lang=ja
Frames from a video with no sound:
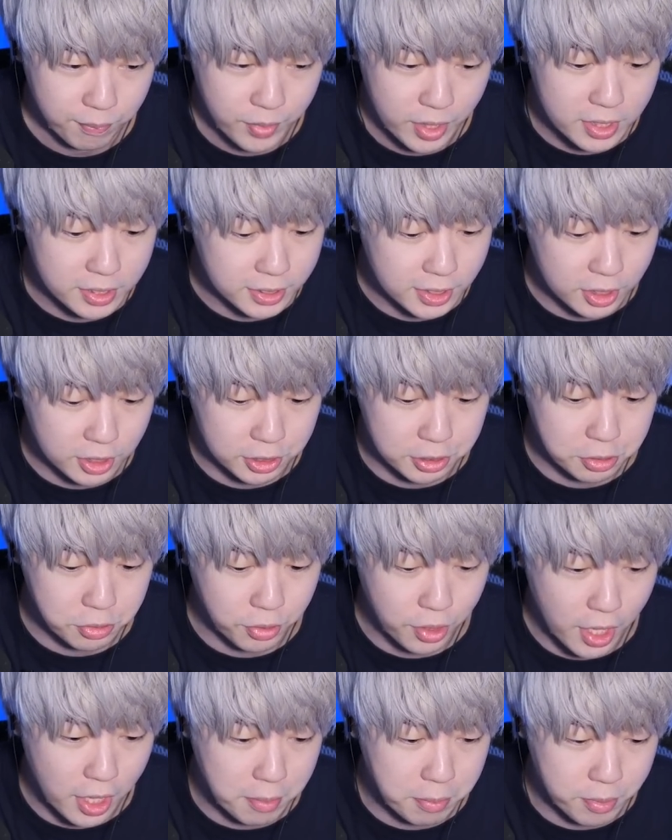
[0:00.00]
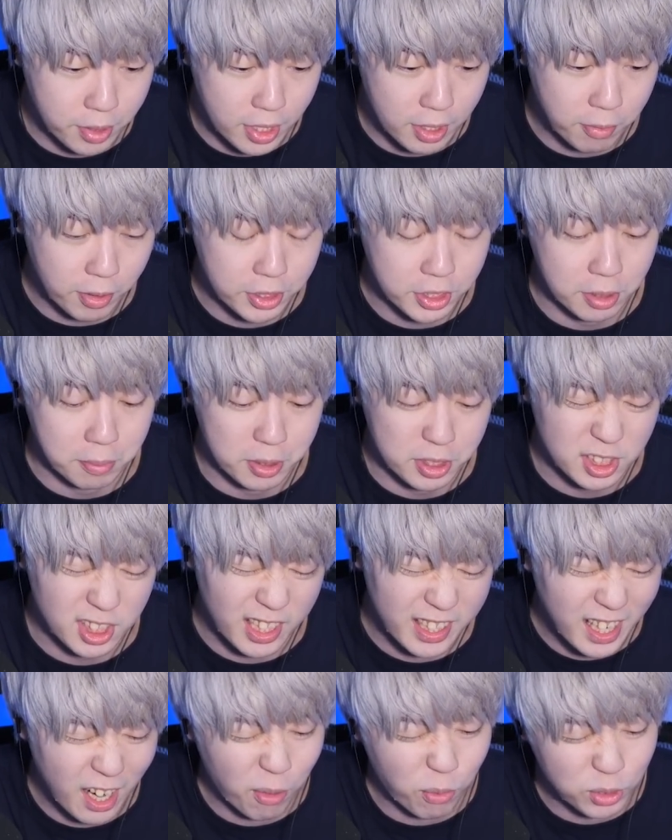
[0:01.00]
エンゼルスのライブ A は弾けまし
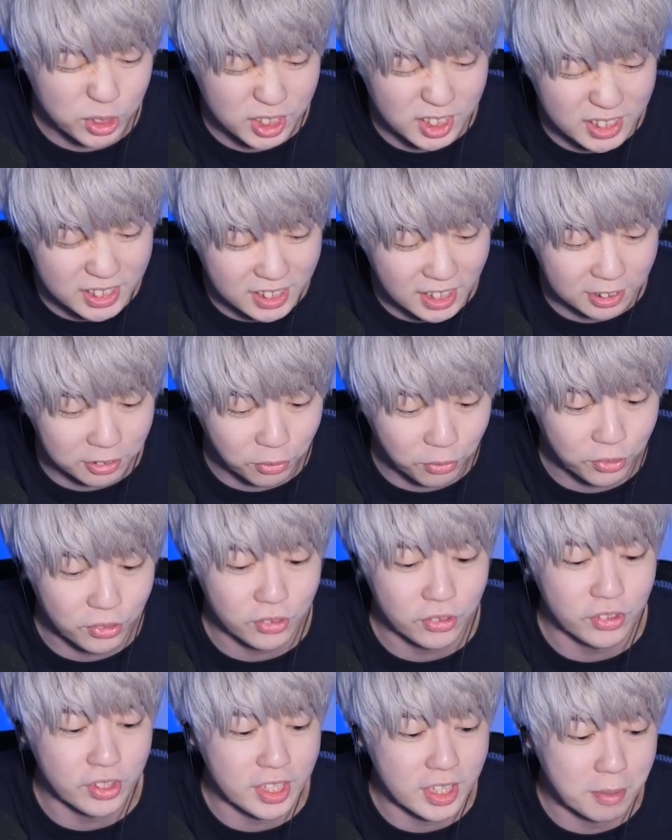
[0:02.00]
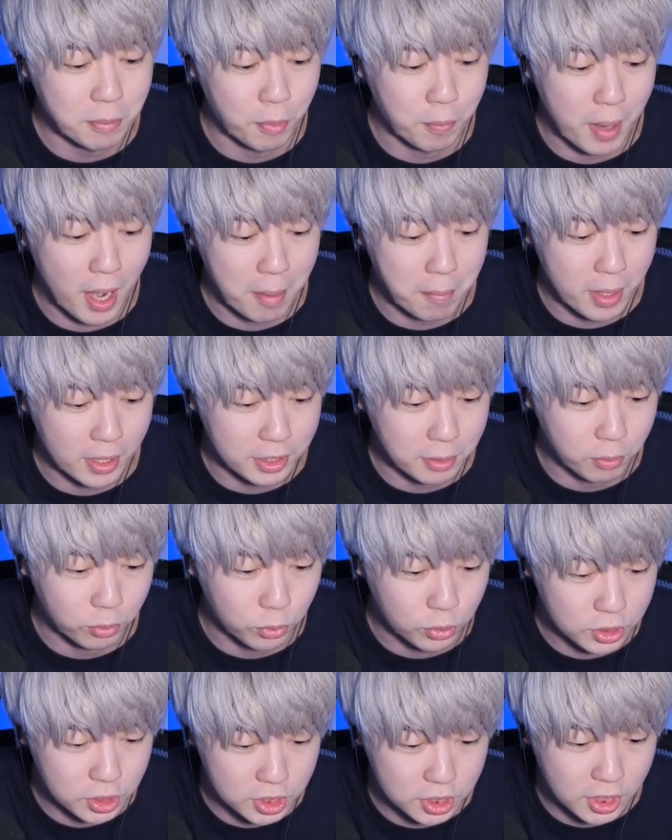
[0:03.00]
たいや惜しいなドルーリーもまあまあでも
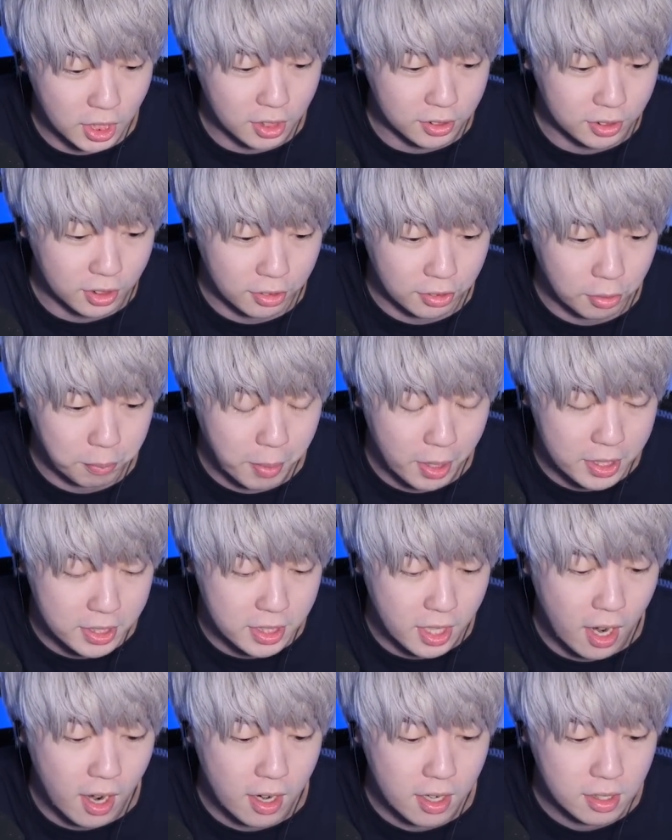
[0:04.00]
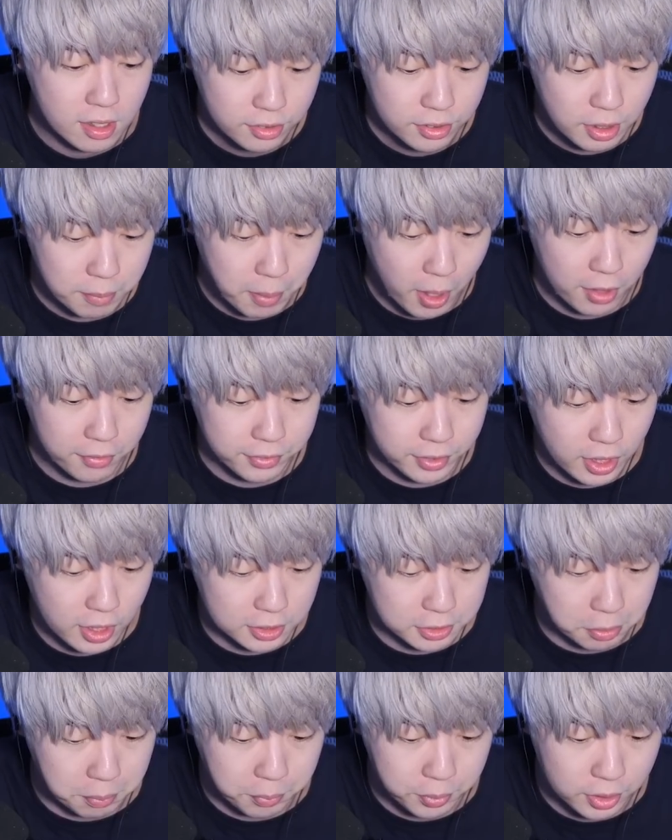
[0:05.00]
凸したかったんでまあいいやでも
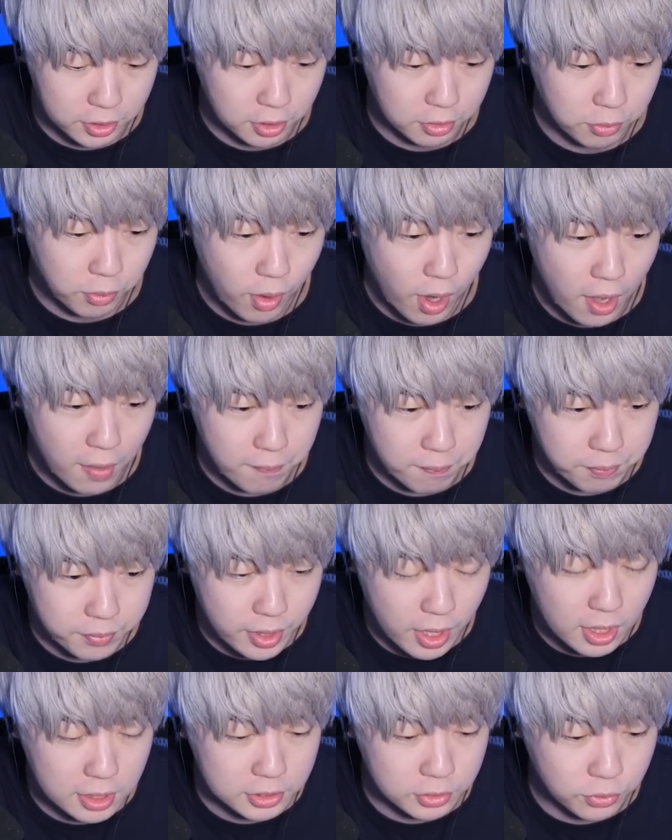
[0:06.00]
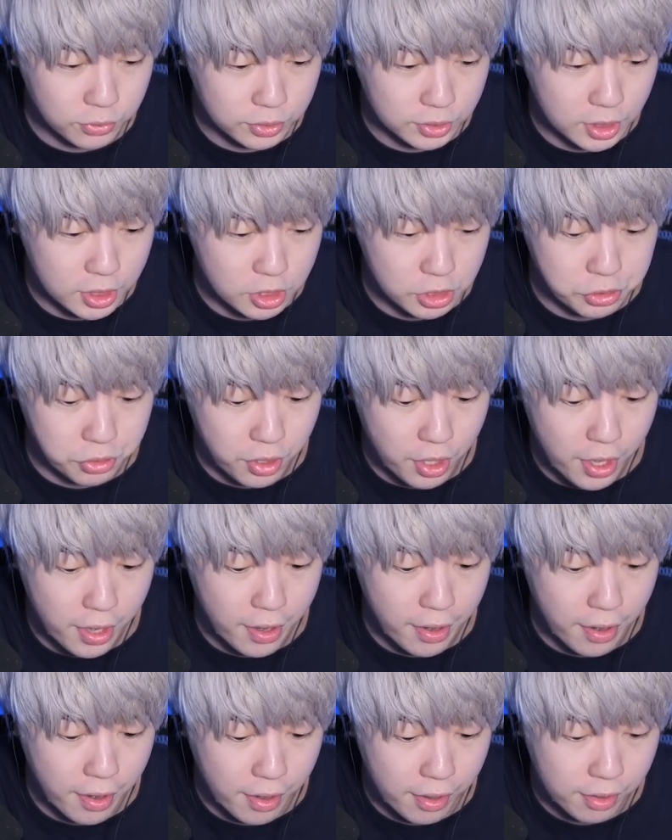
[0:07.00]
アンダーソンも出たとアンダーソン選手
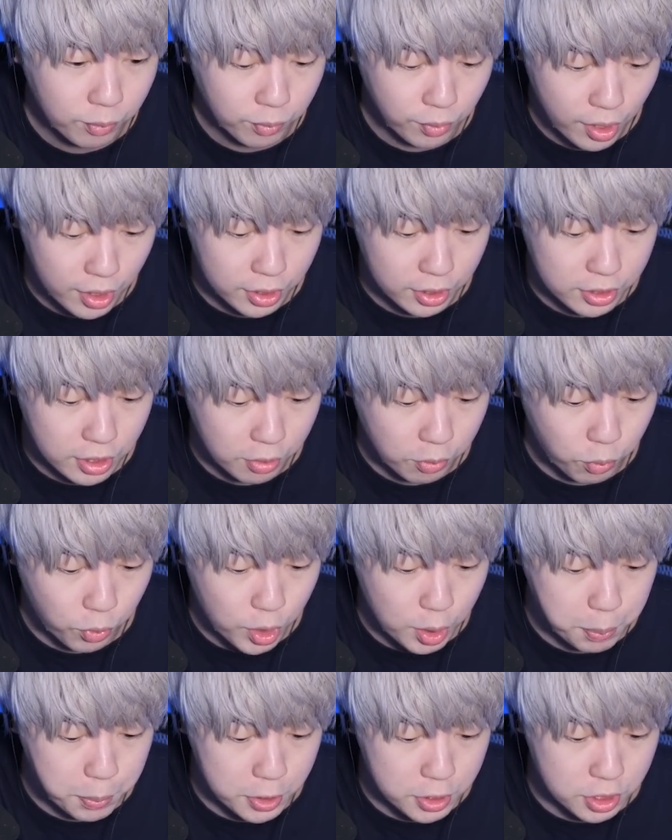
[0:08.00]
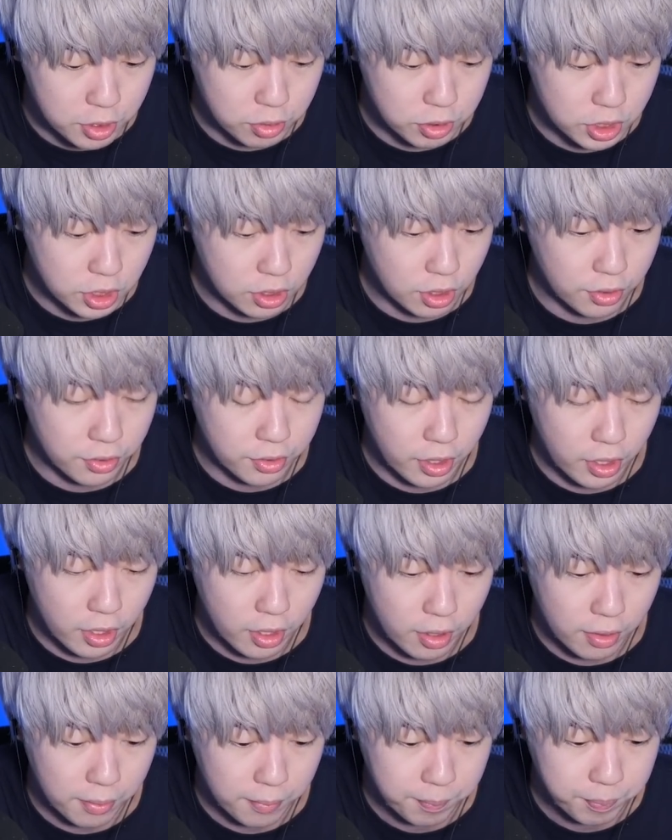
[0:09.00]
ねこの間結構いいピッチングしてたん
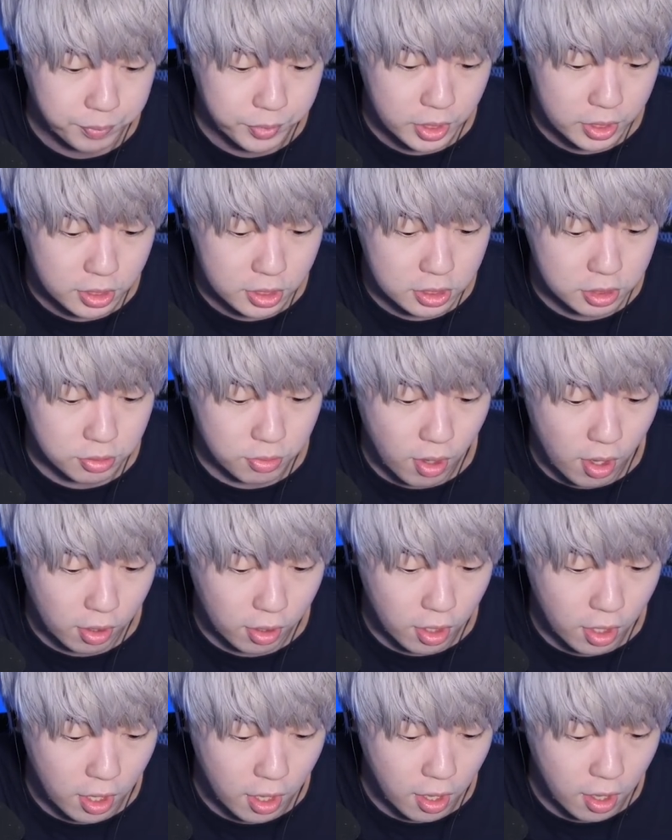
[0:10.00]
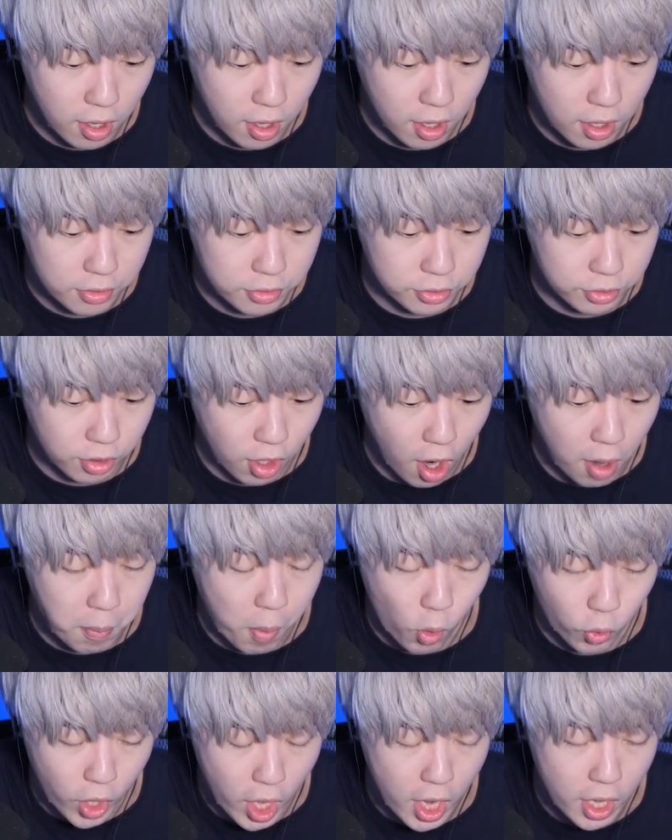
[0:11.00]
でデッキスコア上がるか
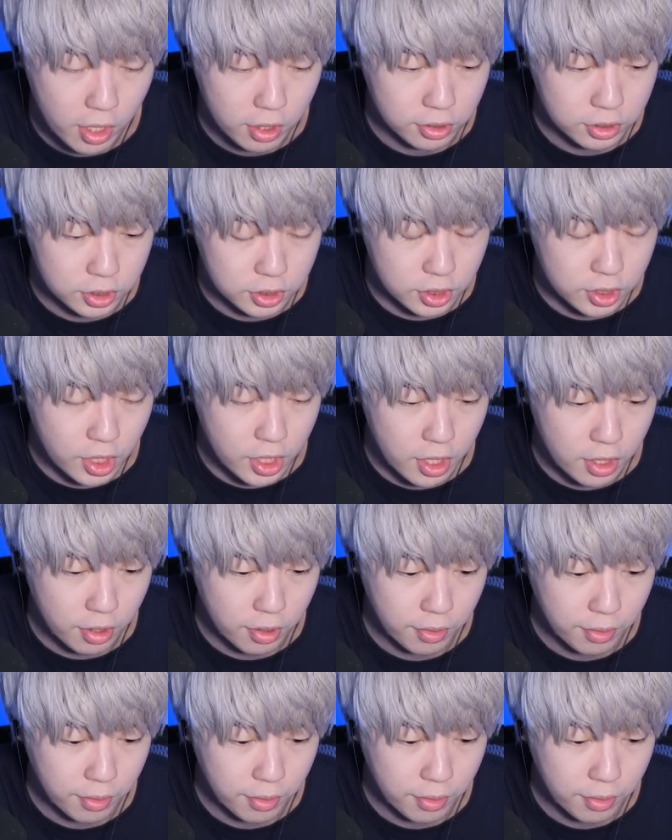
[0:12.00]
もね次